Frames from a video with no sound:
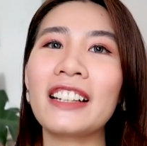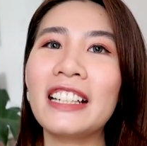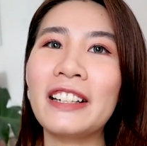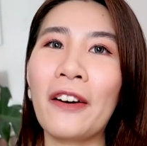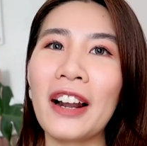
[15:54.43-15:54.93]

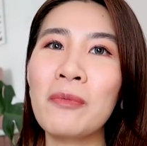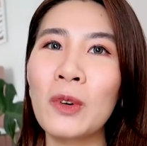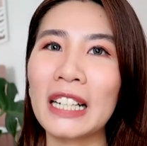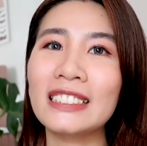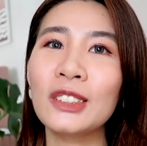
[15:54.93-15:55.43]
thì đó là
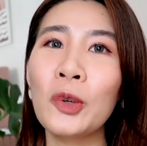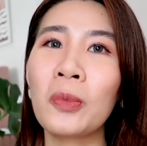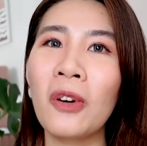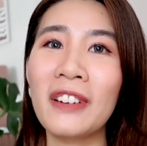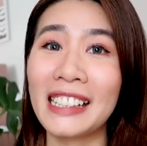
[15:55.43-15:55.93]
một cái sự
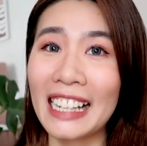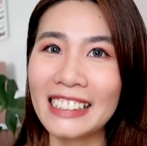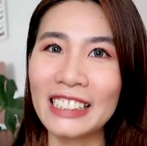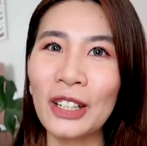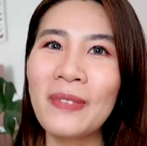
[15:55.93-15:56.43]
ủng hộ về tài
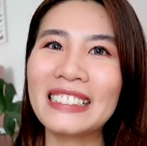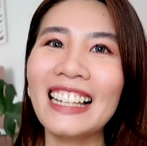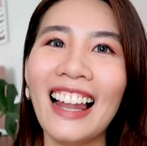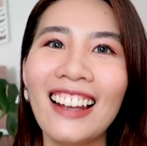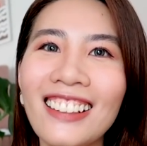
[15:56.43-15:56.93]
chính cho mình
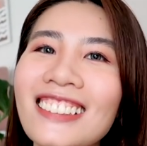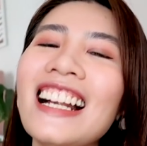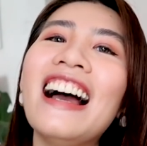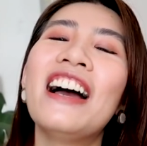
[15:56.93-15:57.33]
rất là lớn,